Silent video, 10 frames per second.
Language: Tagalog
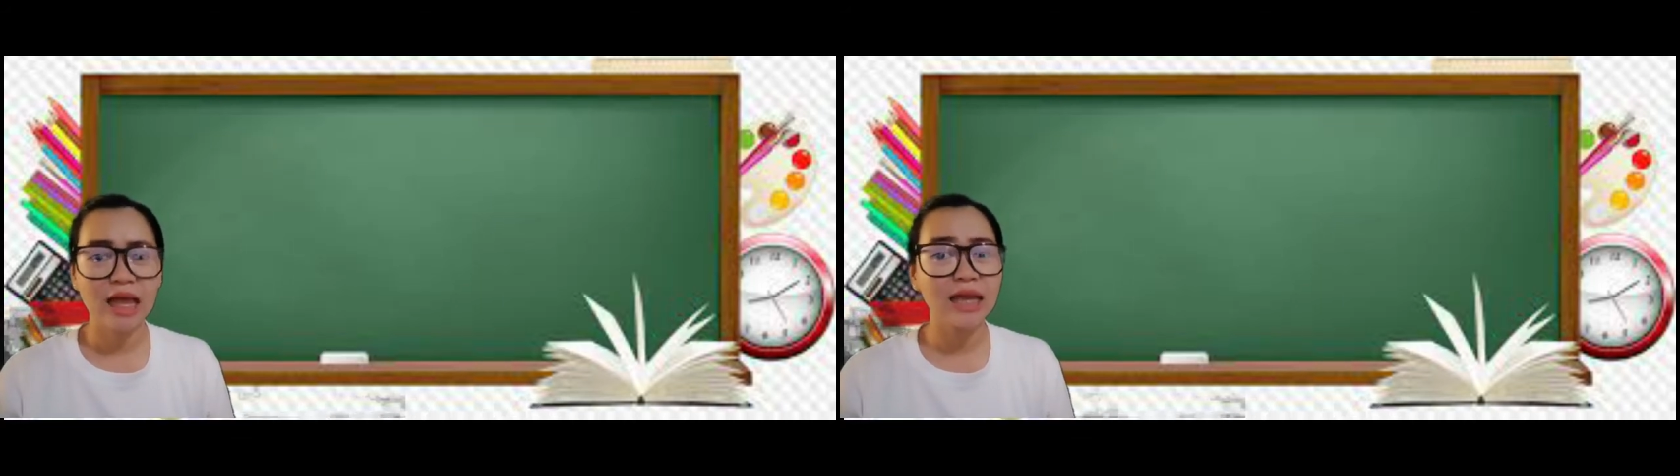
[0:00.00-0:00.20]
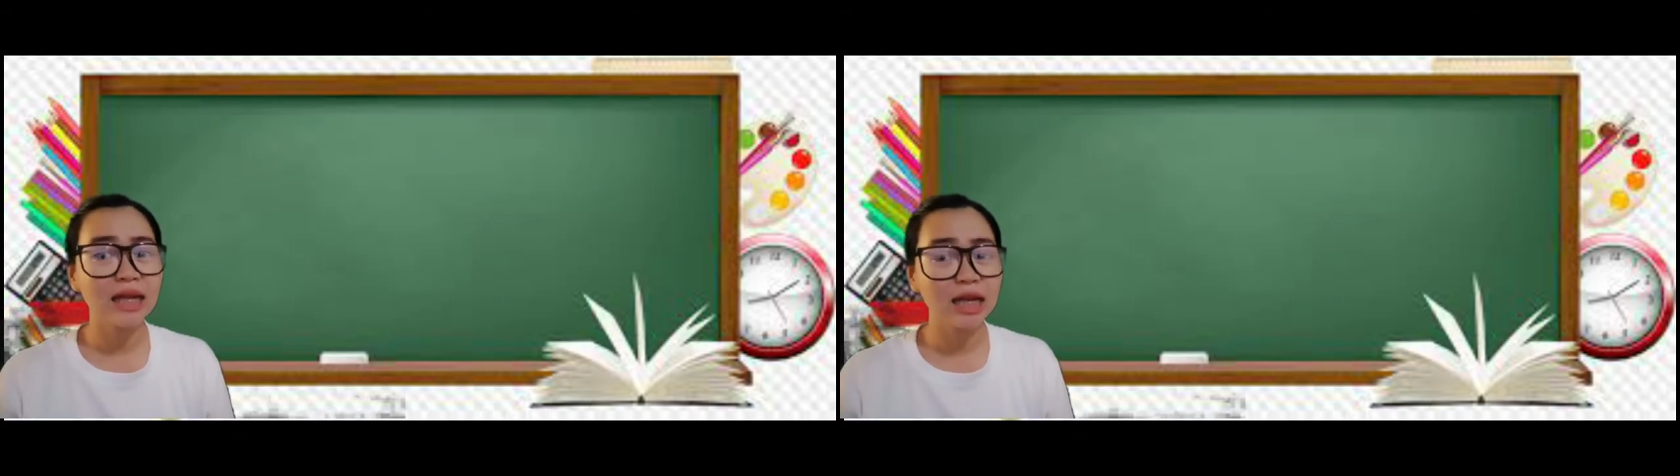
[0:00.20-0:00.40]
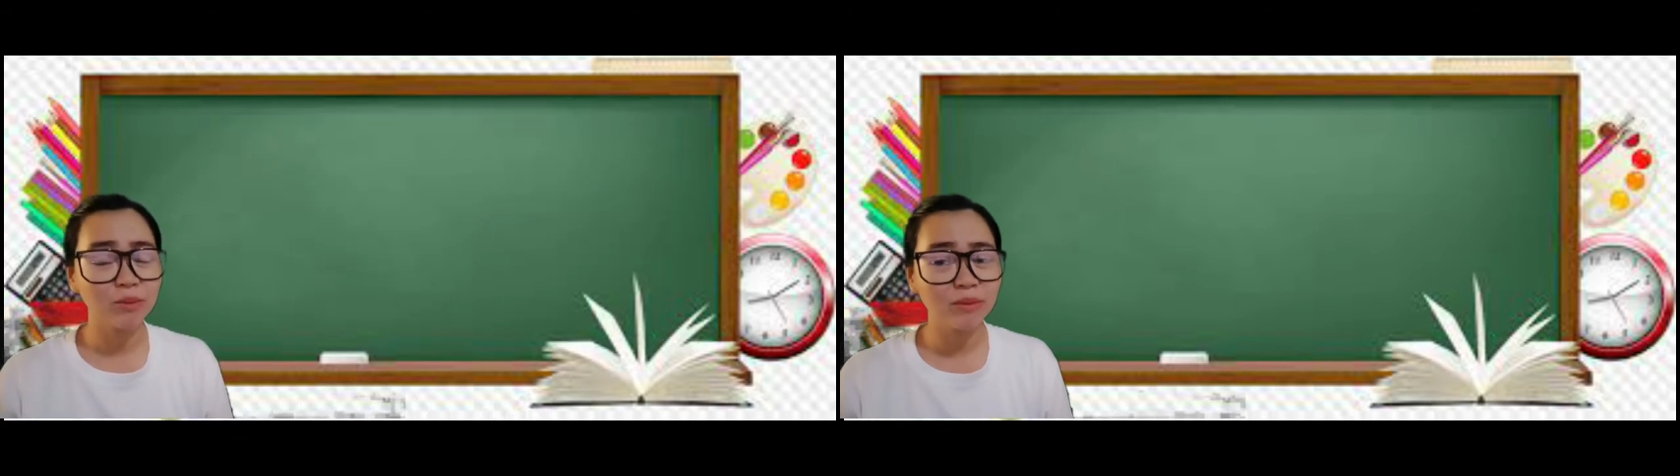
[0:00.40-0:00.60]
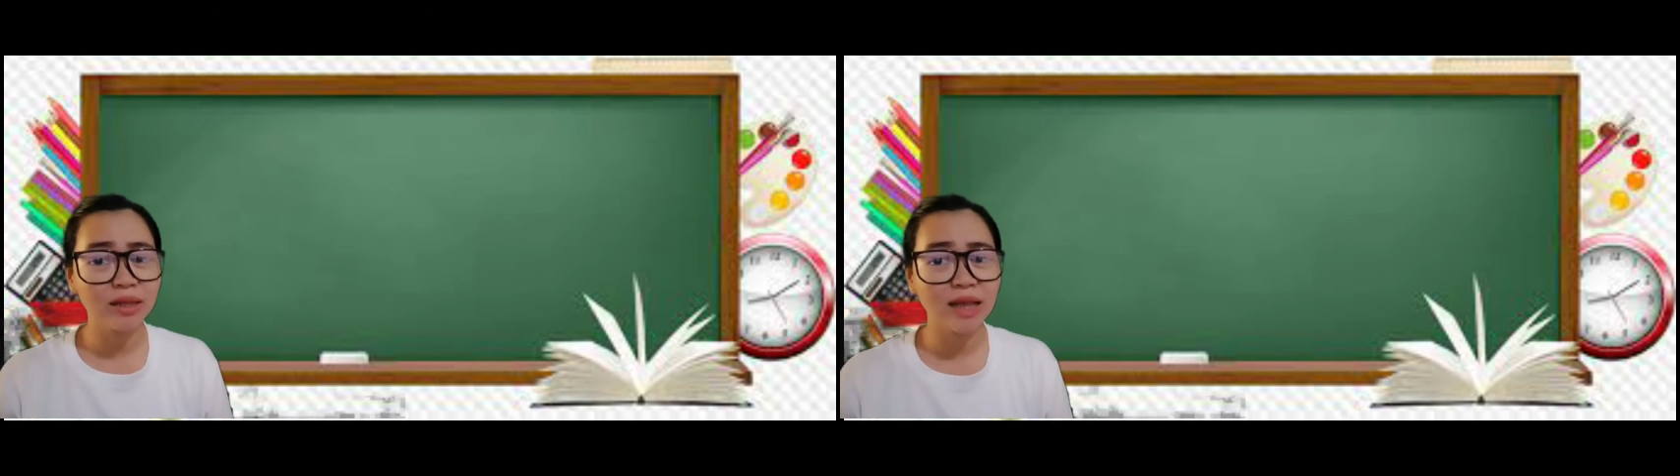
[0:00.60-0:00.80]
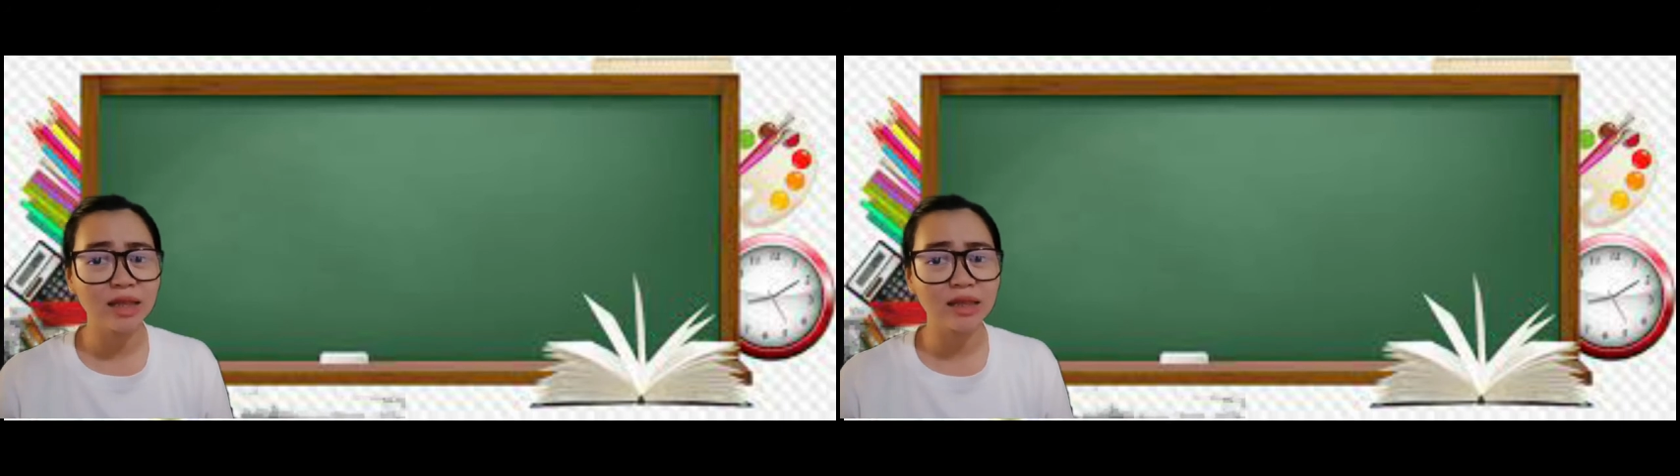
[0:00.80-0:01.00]
Dahil alam
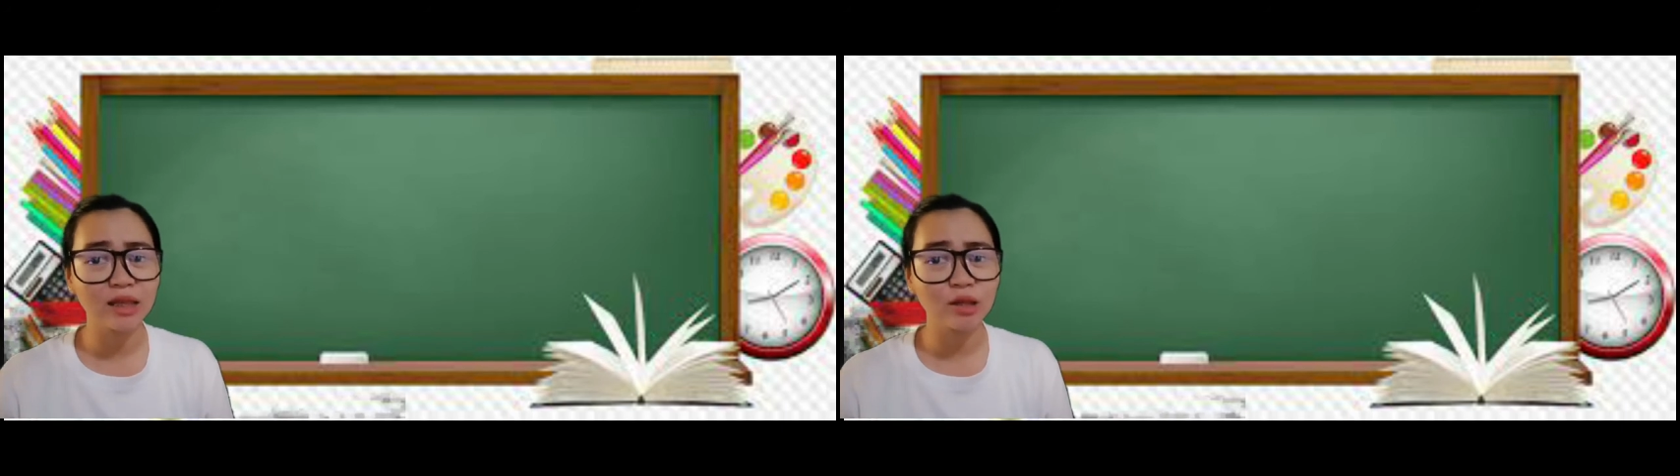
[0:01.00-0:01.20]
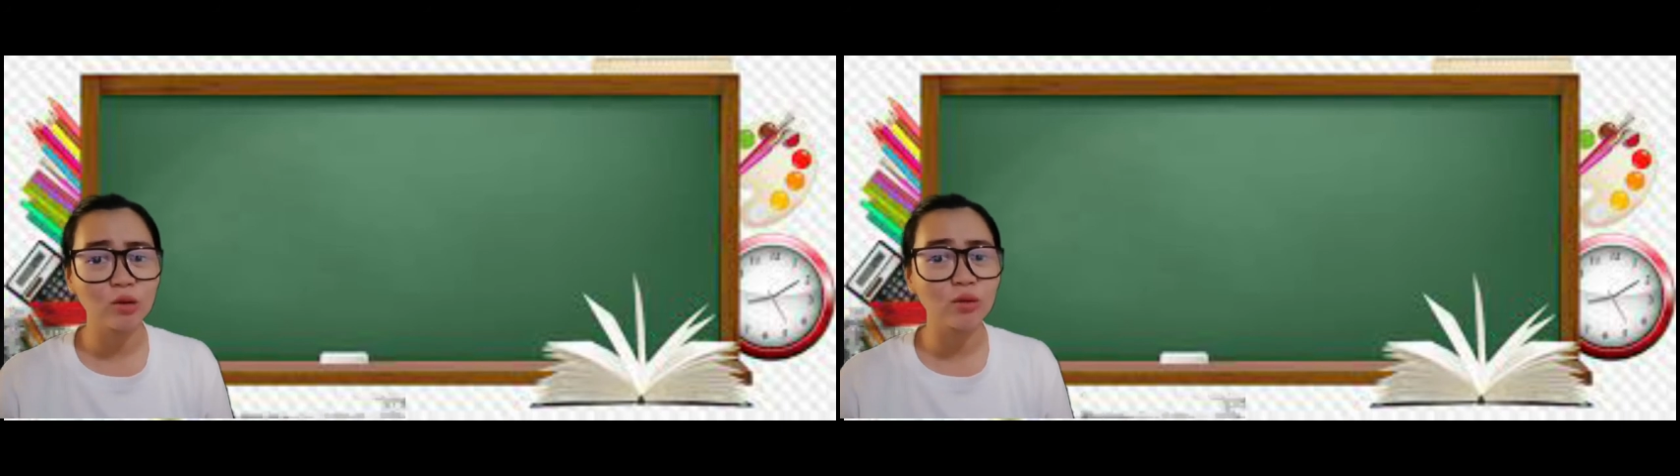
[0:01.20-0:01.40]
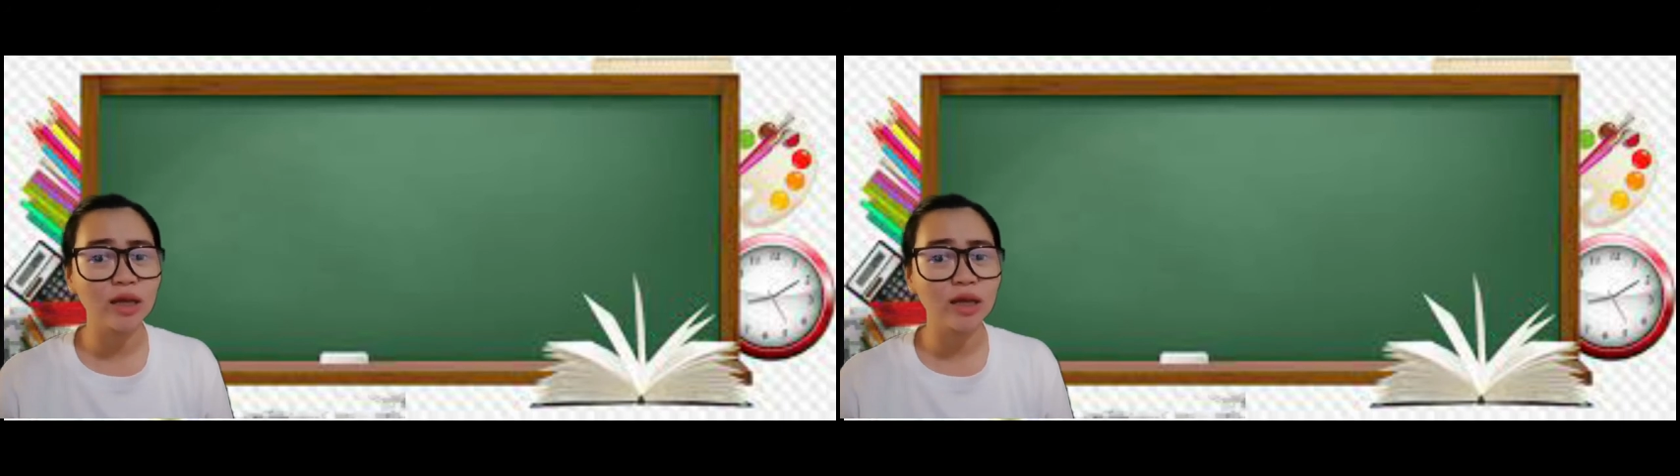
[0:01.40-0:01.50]
na natin